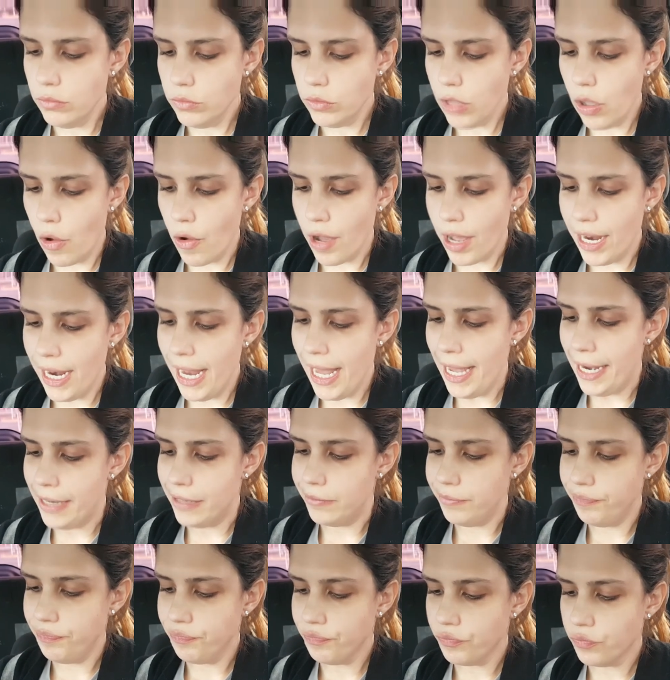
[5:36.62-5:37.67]
Então,
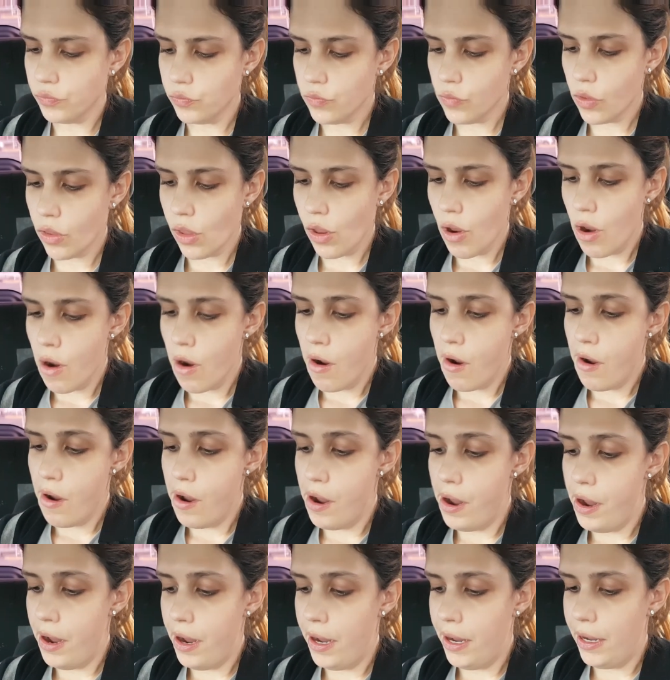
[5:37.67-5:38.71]
galera,
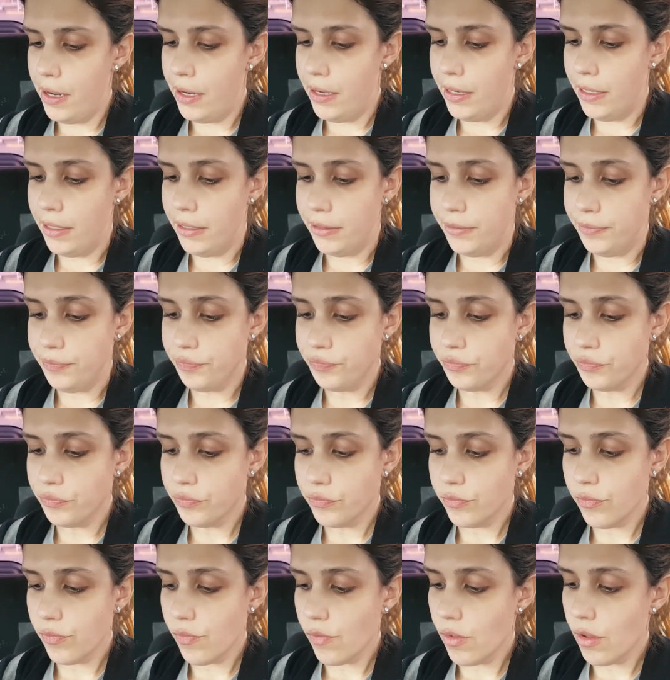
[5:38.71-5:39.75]
é...
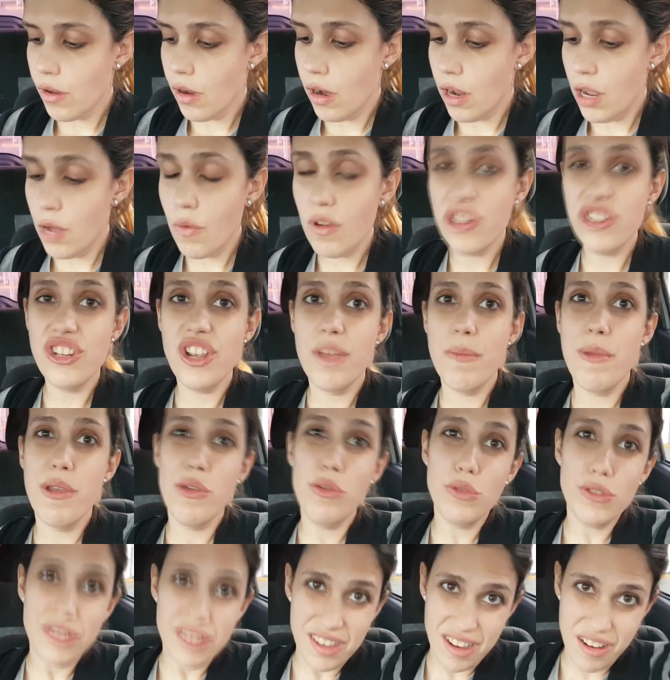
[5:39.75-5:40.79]
eu achei meio
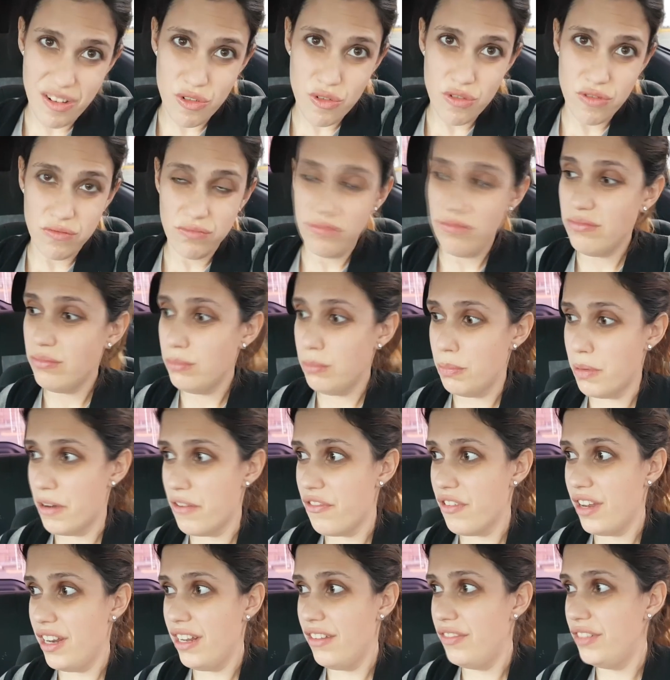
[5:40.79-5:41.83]
seco, pra
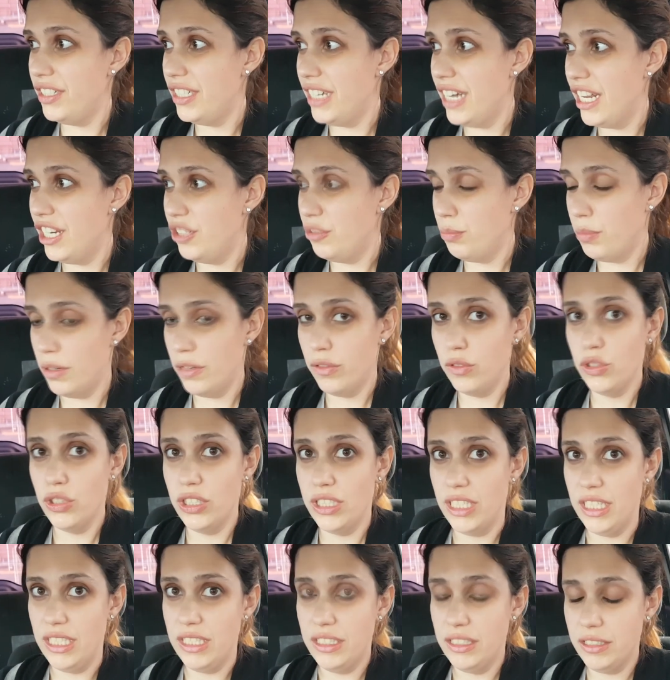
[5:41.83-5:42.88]
falar a verdade pra
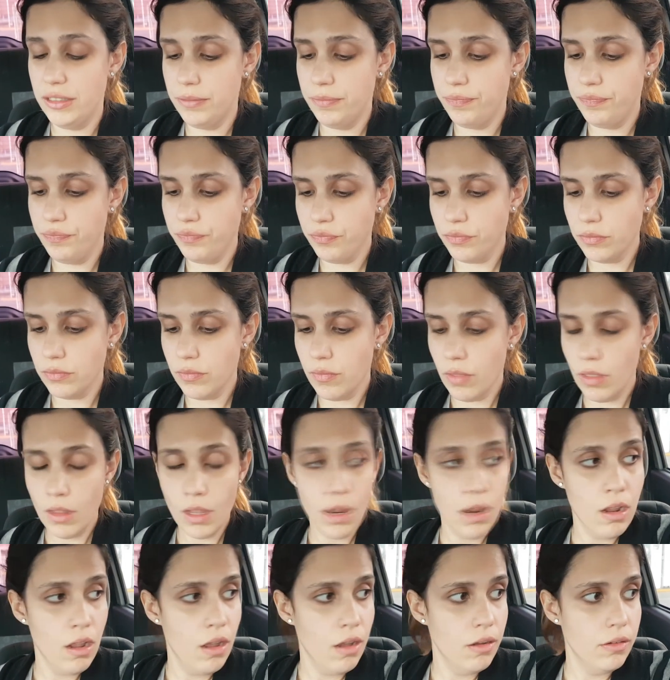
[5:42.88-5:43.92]
vocês.
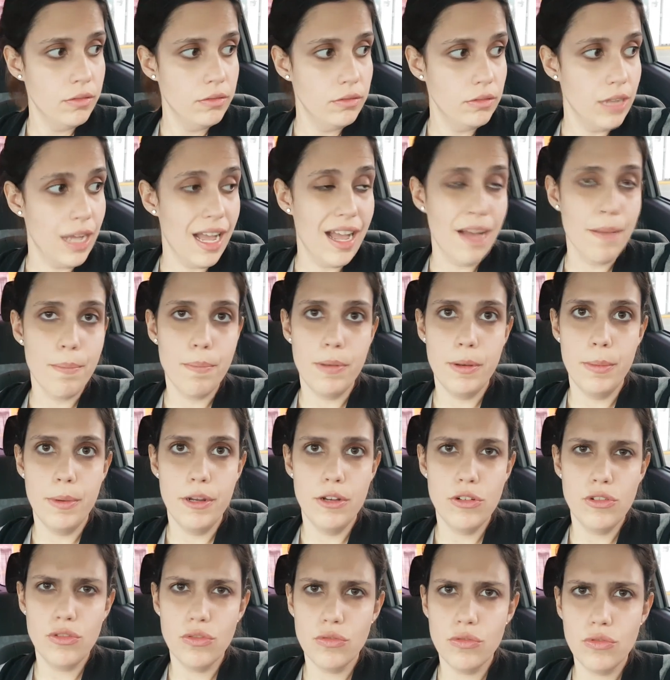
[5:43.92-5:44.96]
Ah,
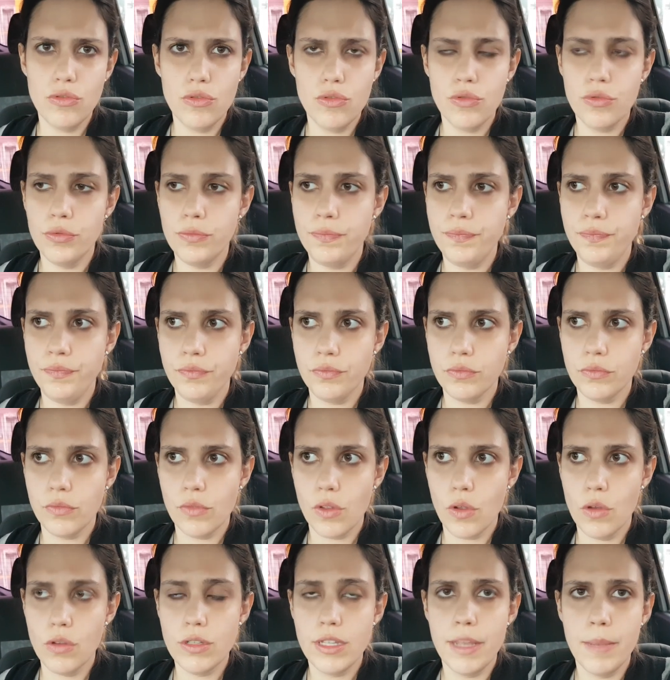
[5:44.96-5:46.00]
primeiro de tudo,
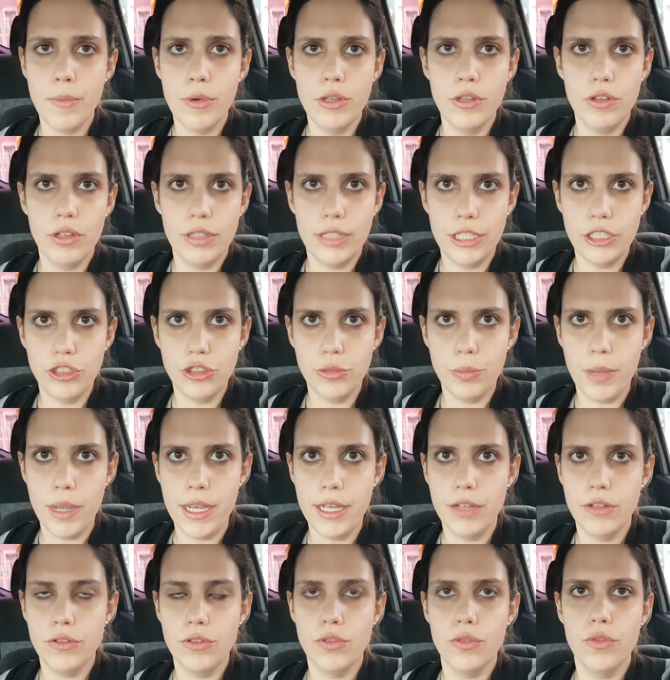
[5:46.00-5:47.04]
gostei muito do
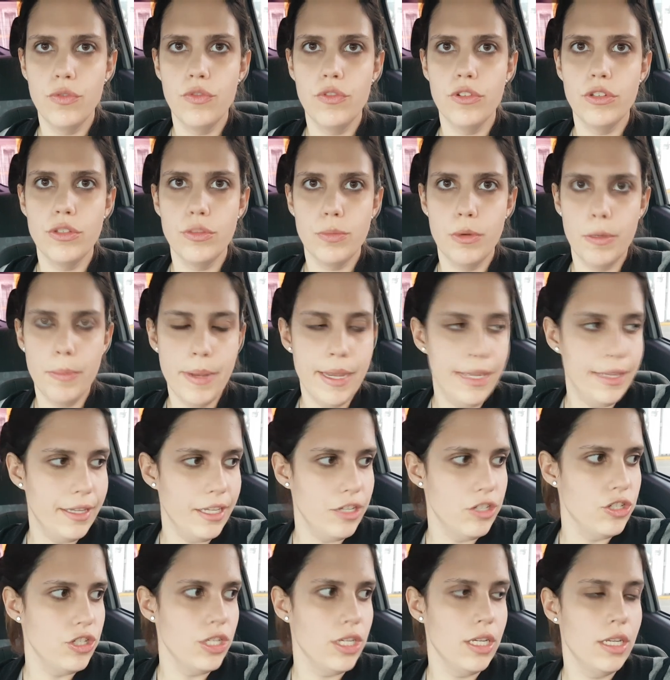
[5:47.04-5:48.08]
atendimento, fui super bem
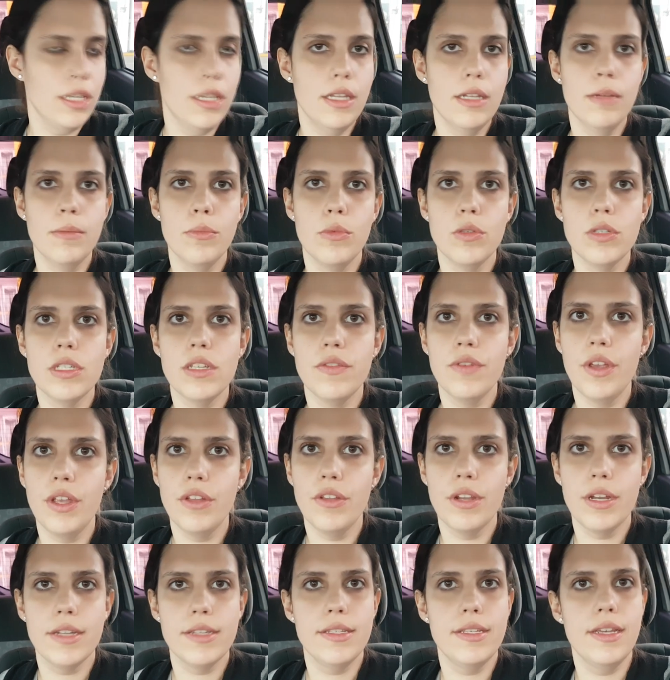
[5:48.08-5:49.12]
atendida, a moça veio
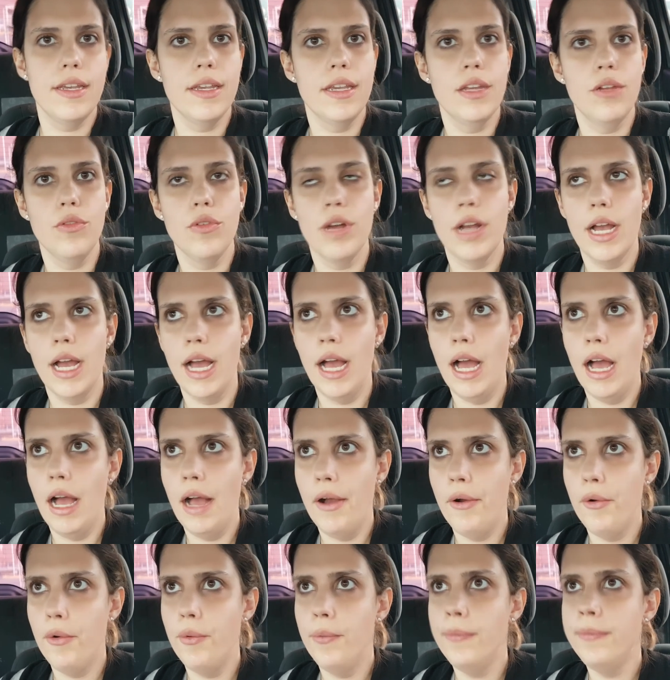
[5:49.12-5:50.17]
trazer aqui no
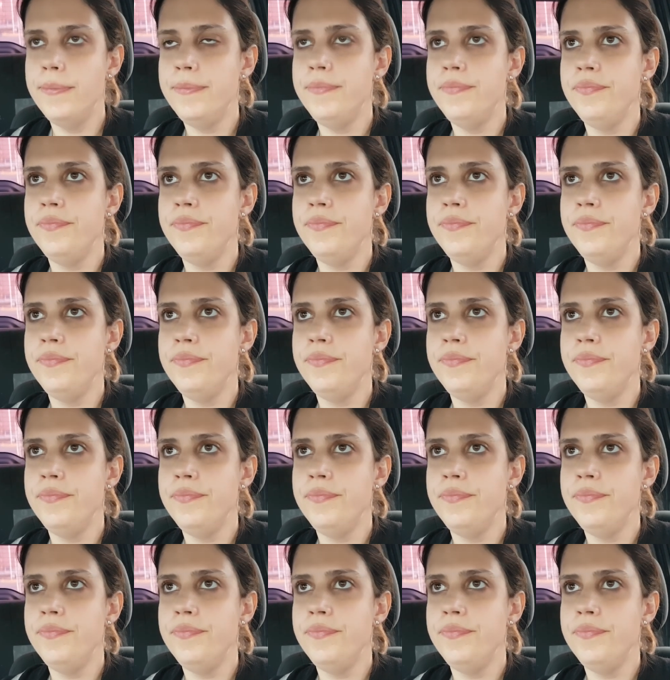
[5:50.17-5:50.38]
carro,